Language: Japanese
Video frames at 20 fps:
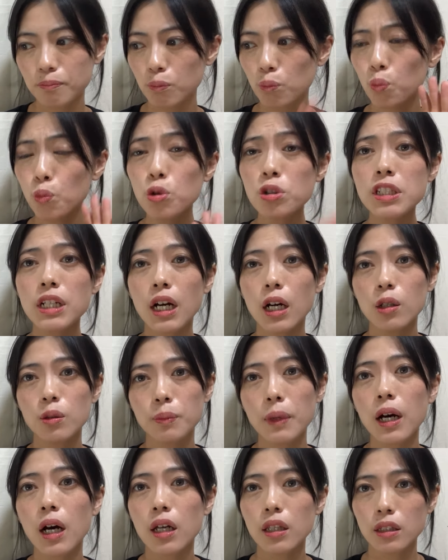模写がう
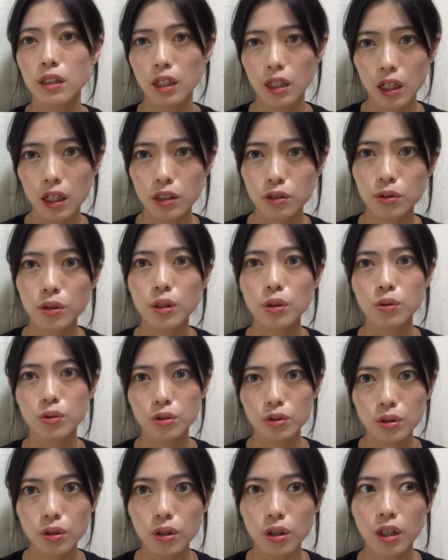まかったらそれこ
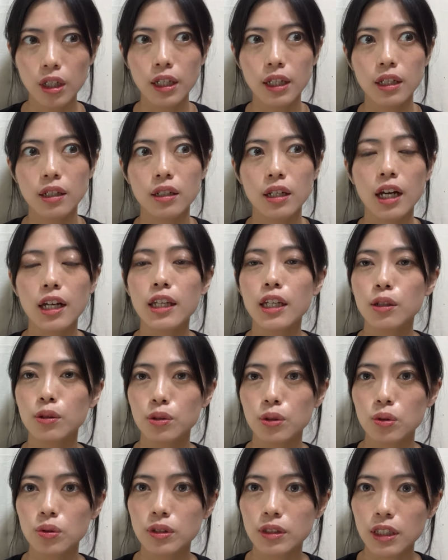そ描ける
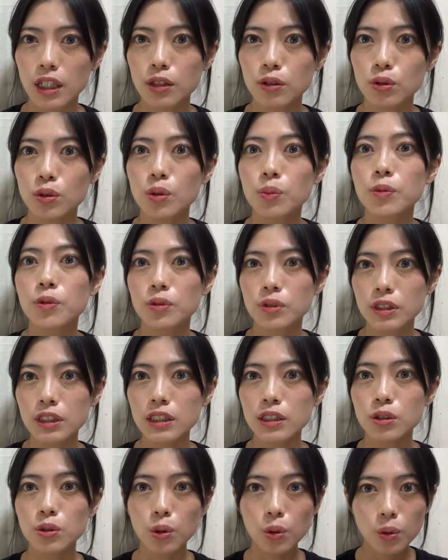ようになると思う
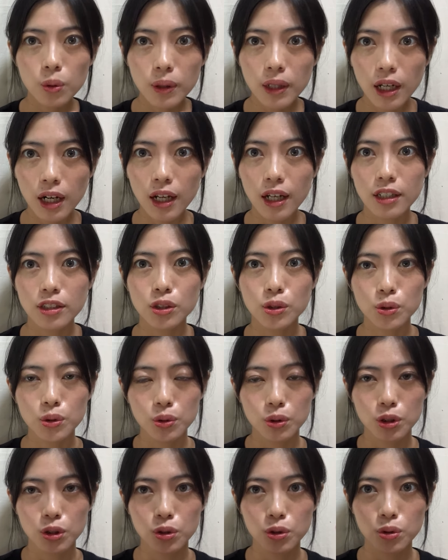し、そこから徐々
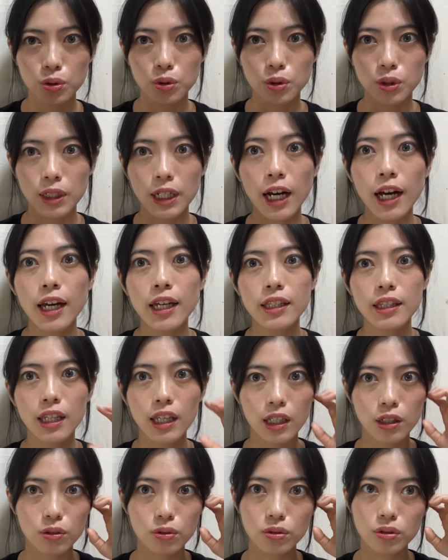に徐々に変えて
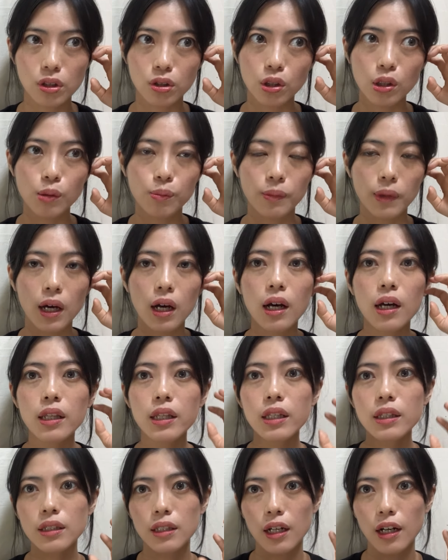いく。例えば漫画
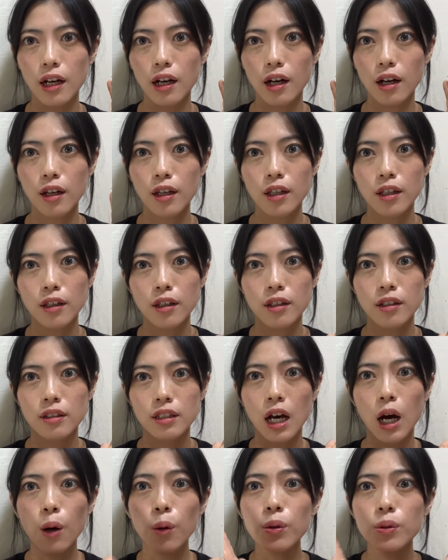だったら
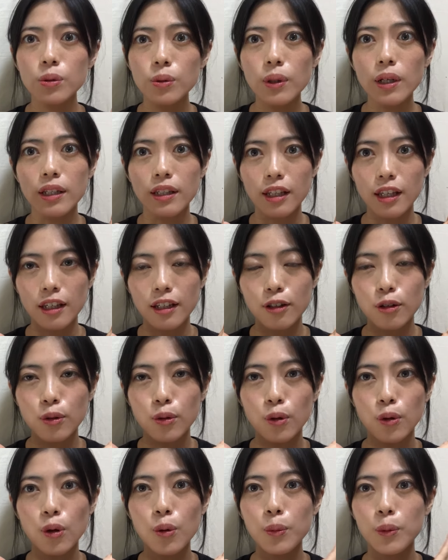顔とかね、
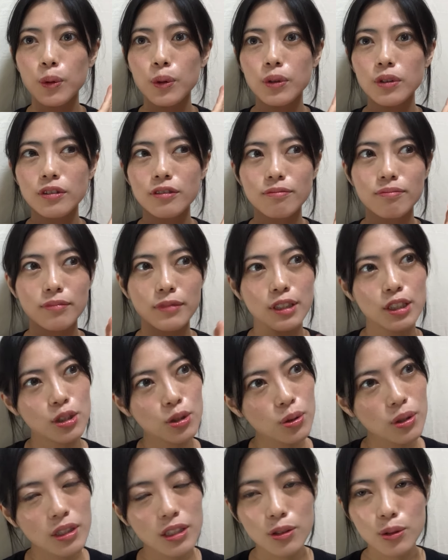ほぼ一
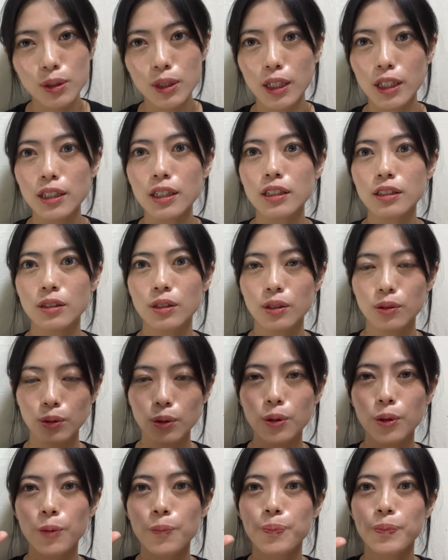緒って言っちゃあれですけ
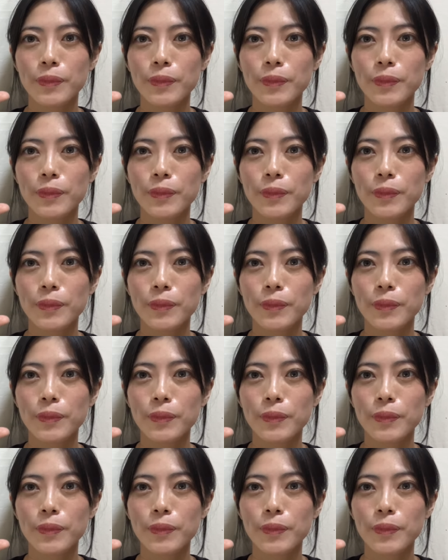ど、